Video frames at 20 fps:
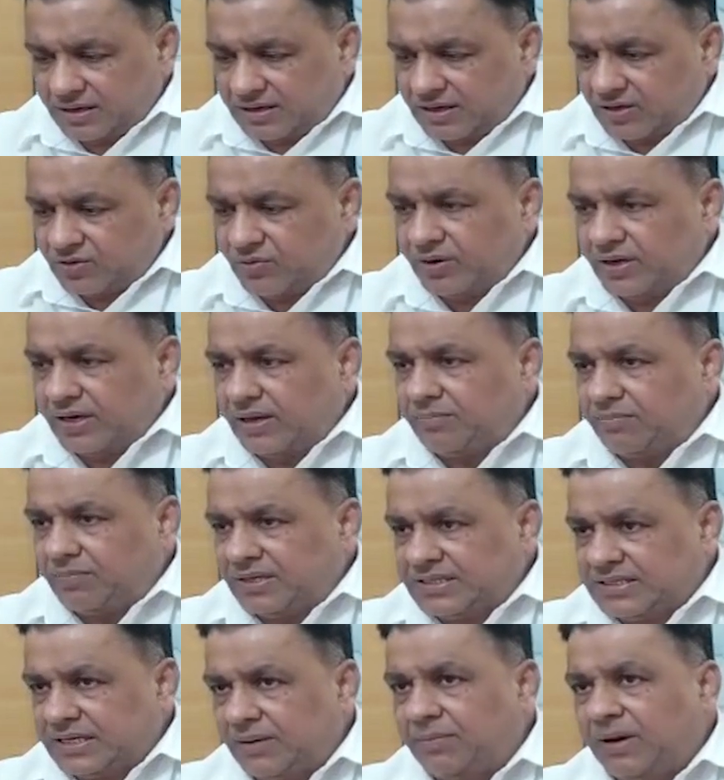कि जो है ना
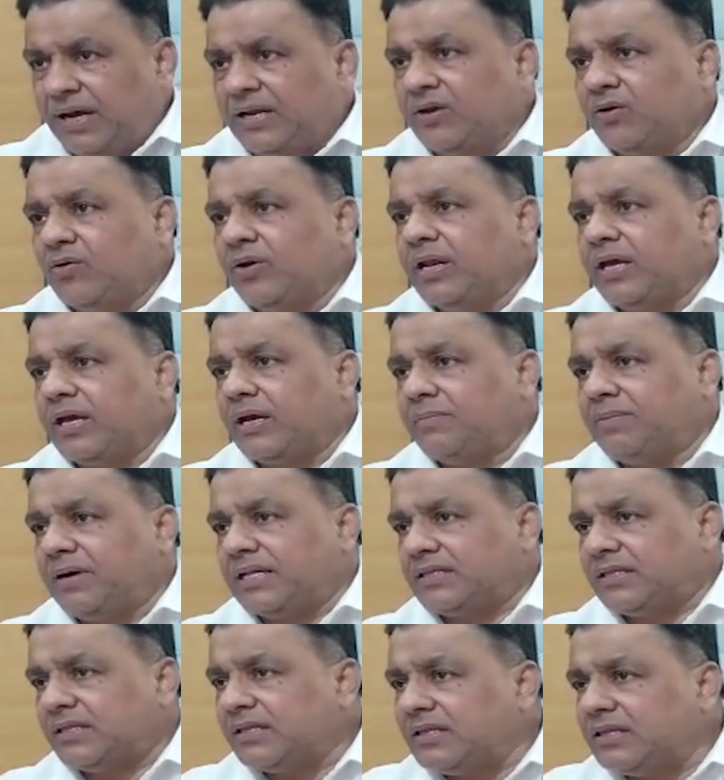बच्चा बालिग होने के
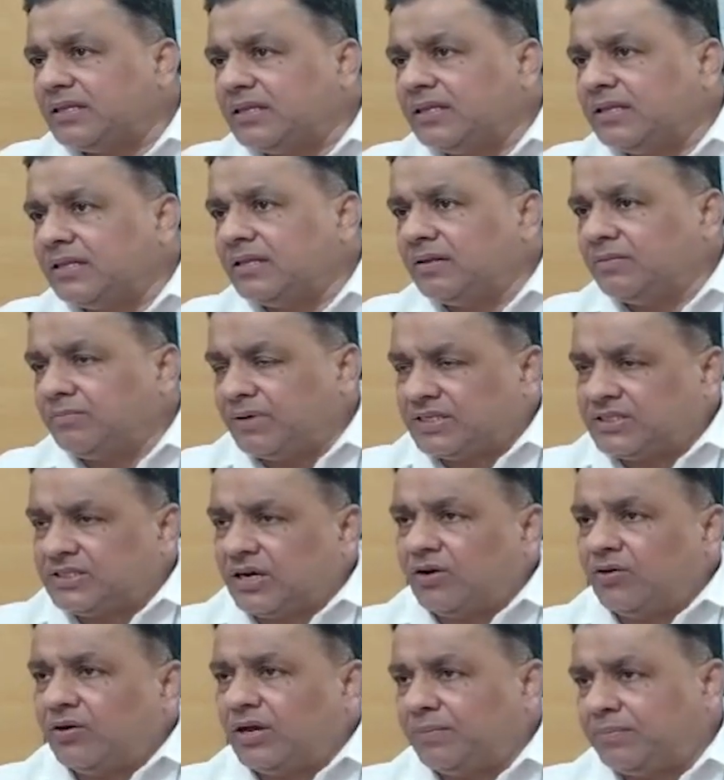बाद बच्चा
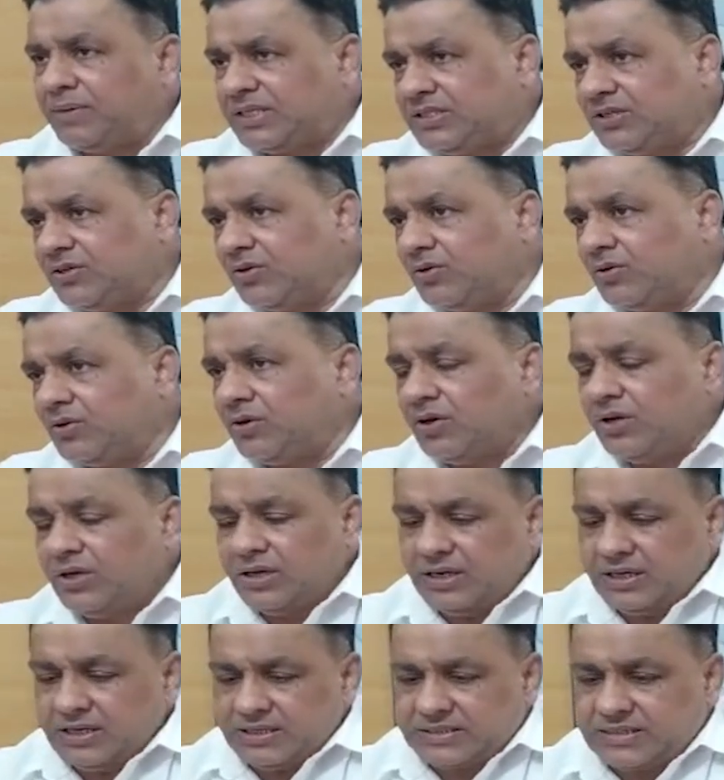हो या बच्ची हो
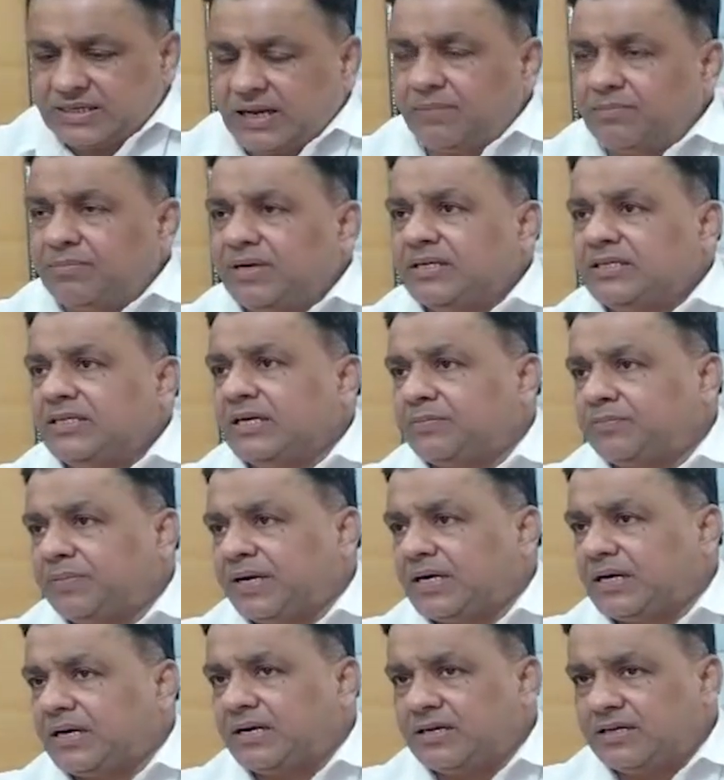इस्लाम में
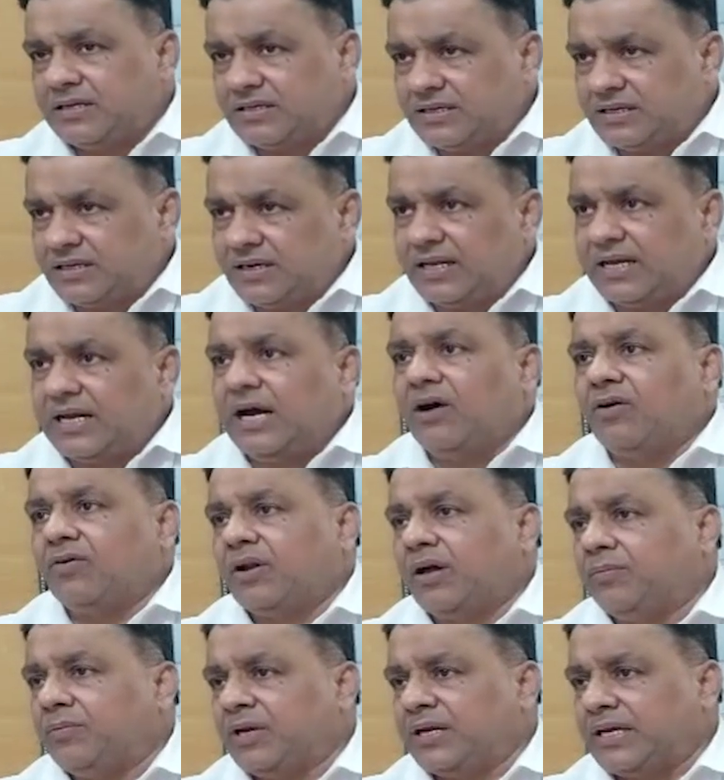झटपट निकाह
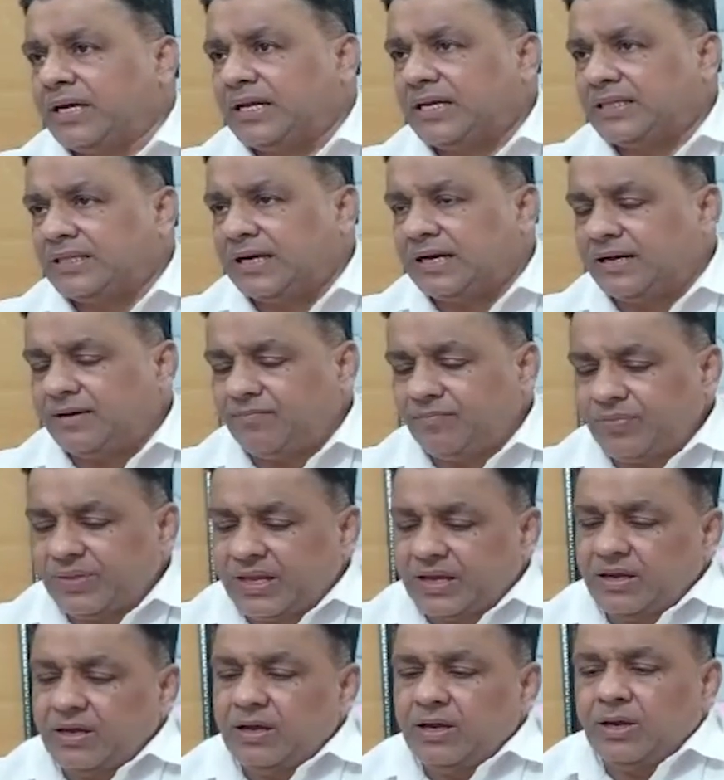होना बोल के रहता
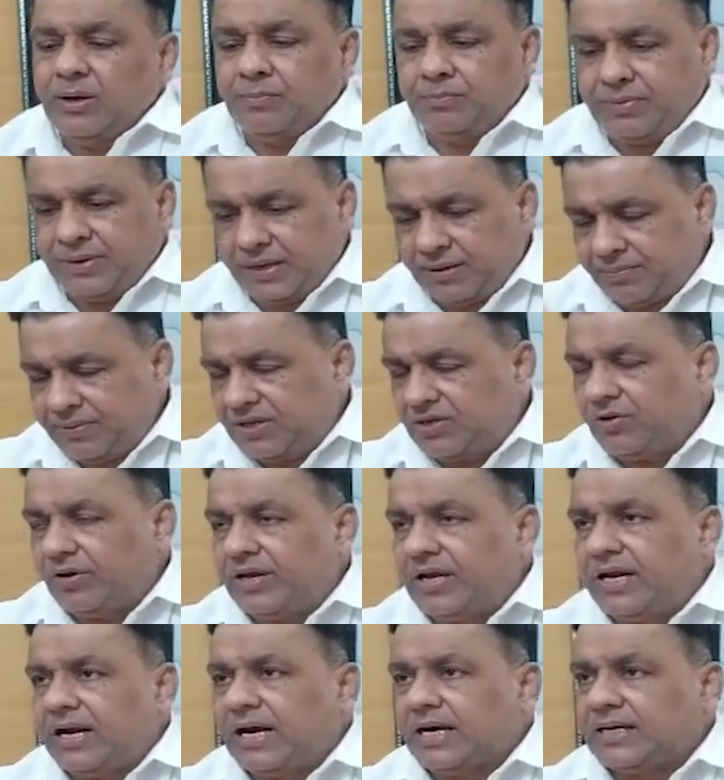फिर भी जो
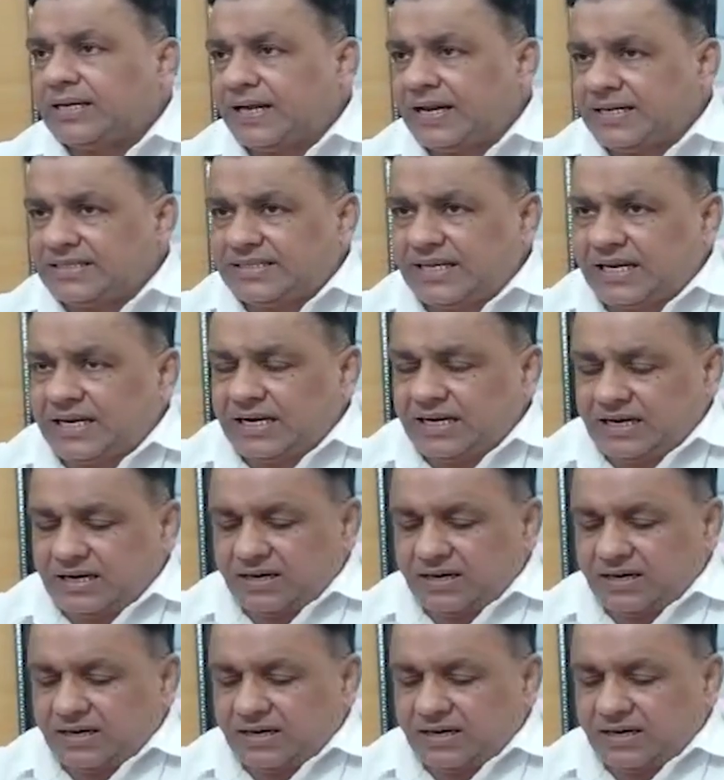है ना अट्ठारह साल